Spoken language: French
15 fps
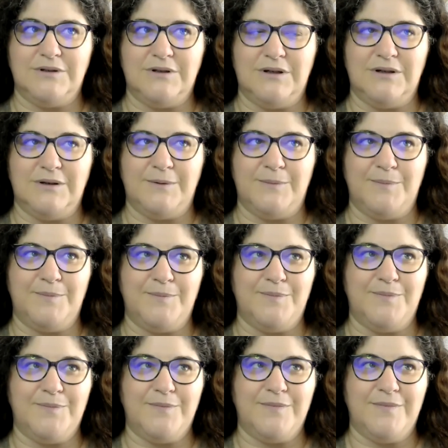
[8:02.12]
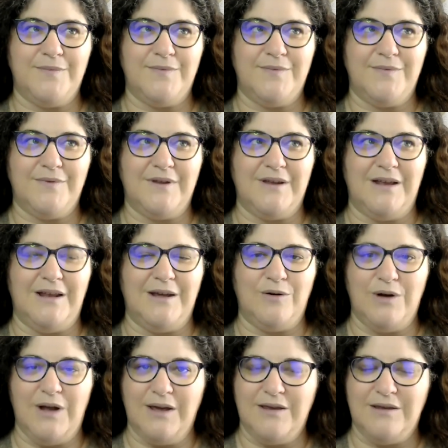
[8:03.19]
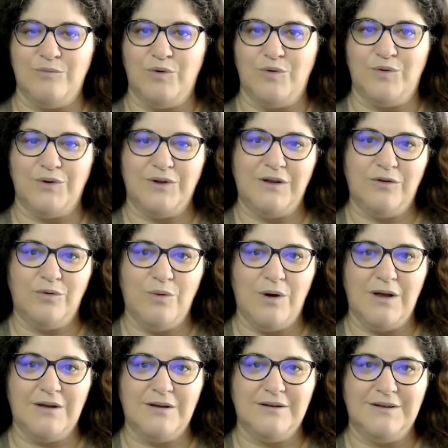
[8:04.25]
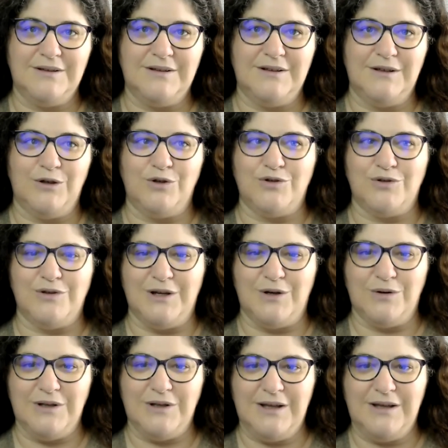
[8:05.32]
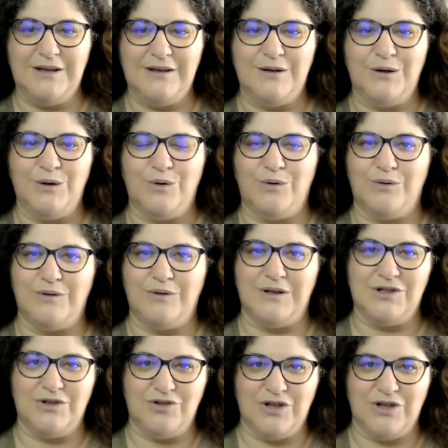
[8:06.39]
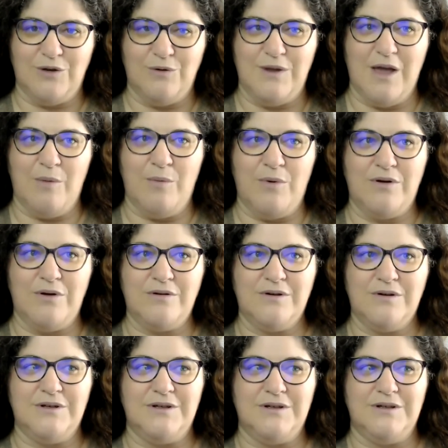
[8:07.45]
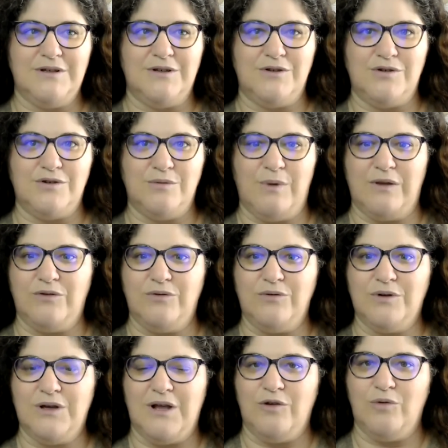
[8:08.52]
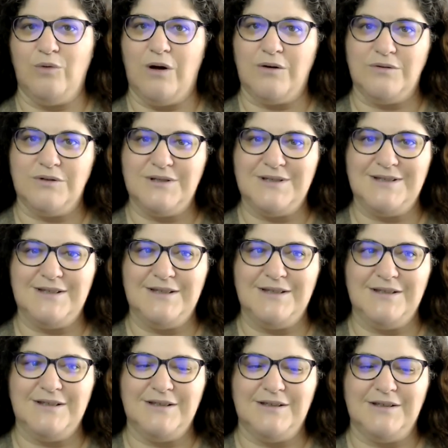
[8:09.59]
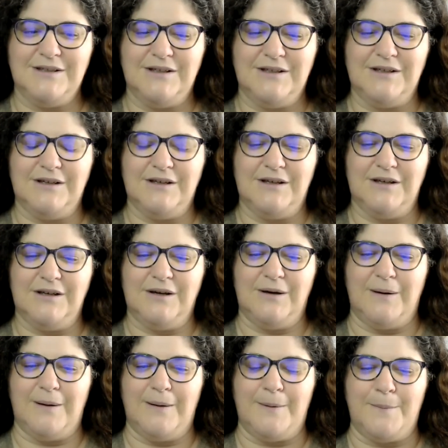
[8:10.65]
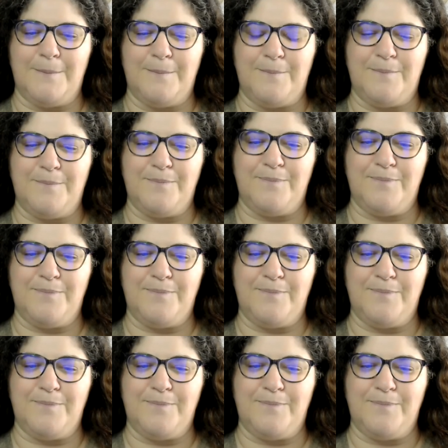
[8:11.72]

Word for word: euh, les collègues qui me font des soins, je les connais, on échange régulièrement, je m'assure qu'elles soient aussi euh,